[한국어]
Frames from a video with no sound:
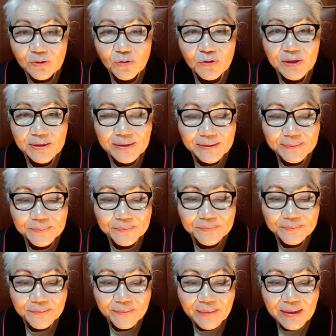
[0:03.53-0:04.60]
주제는
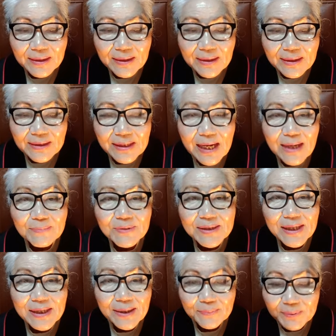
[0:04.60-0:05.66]

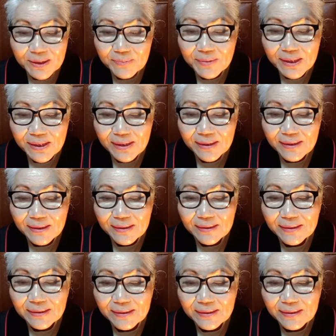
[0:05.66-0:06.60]
감사의 비밀이라는